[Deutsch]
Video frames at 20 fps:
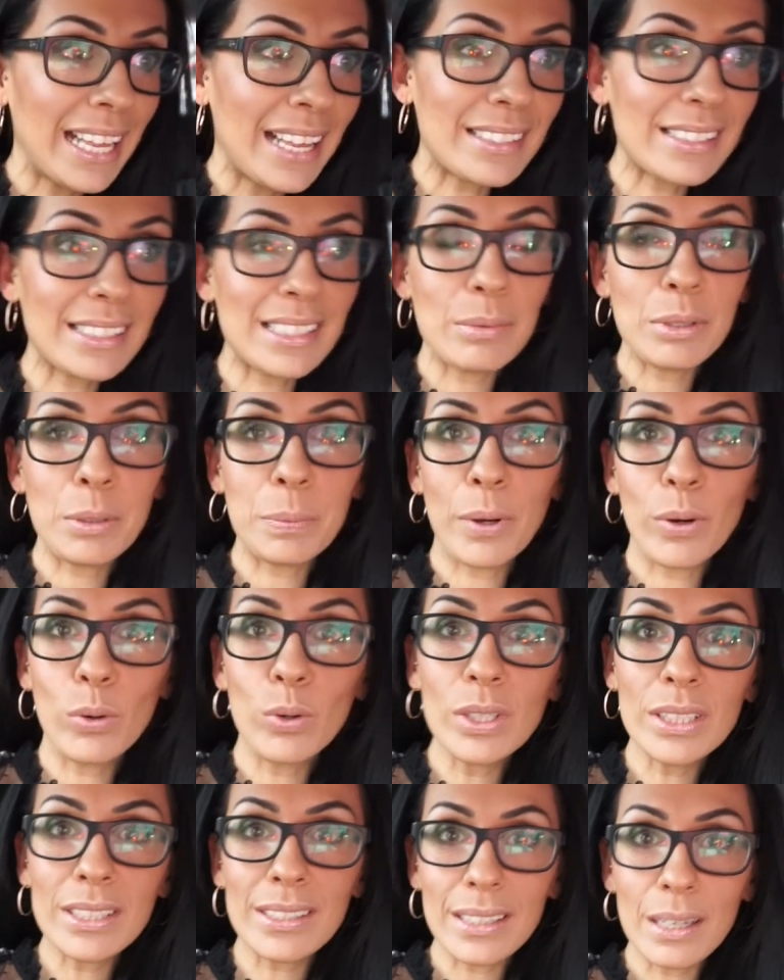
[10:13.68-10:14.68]
Es ist nämlich bei
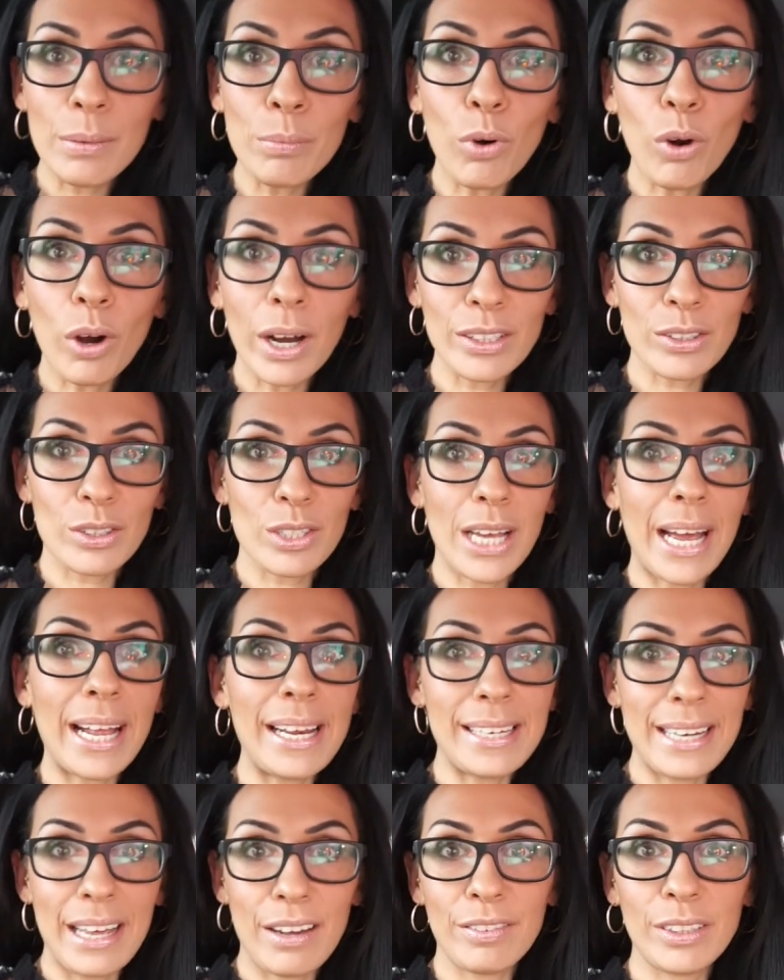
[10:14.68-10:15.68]
uns im Ort
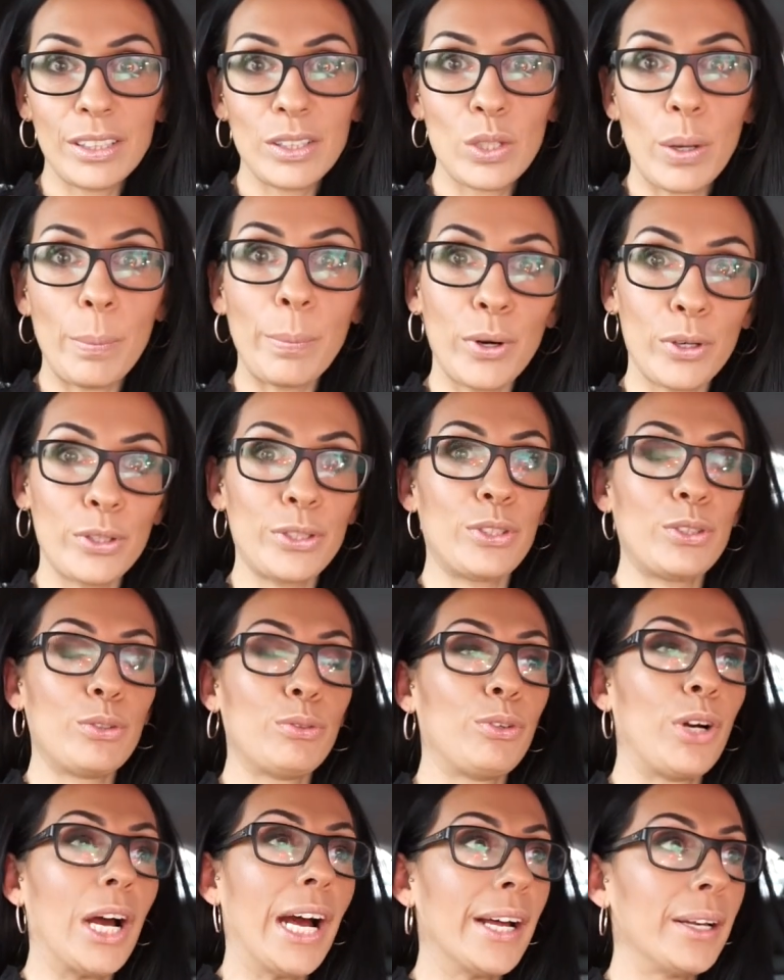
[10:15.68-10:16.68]
total nervig, zur Post zu
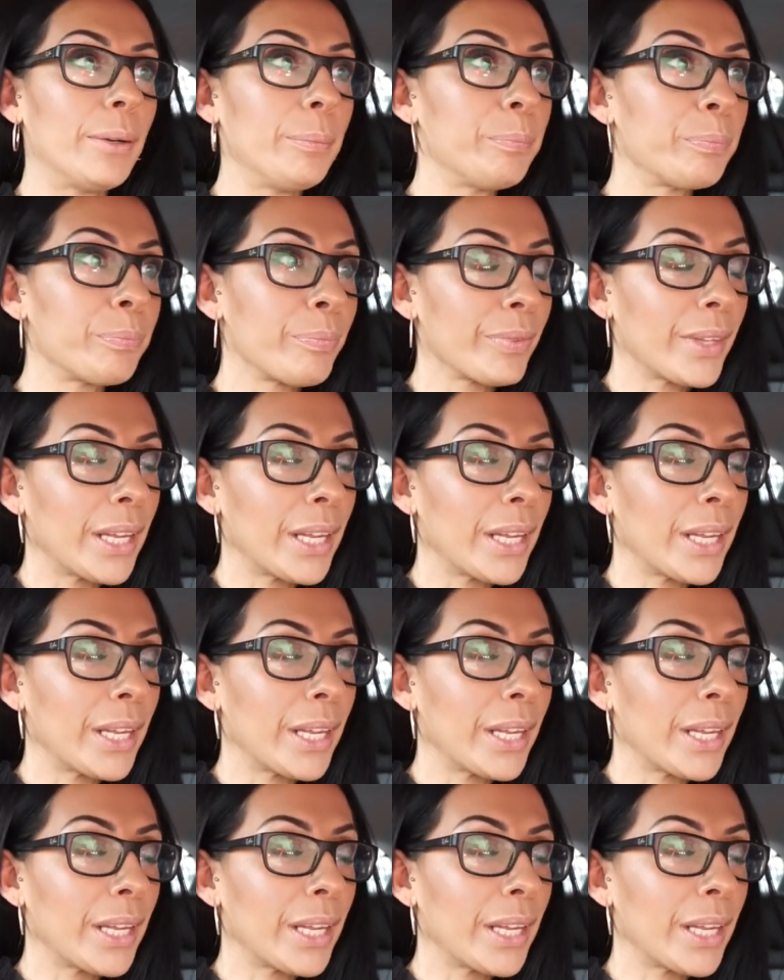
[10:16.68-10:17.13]
fahren.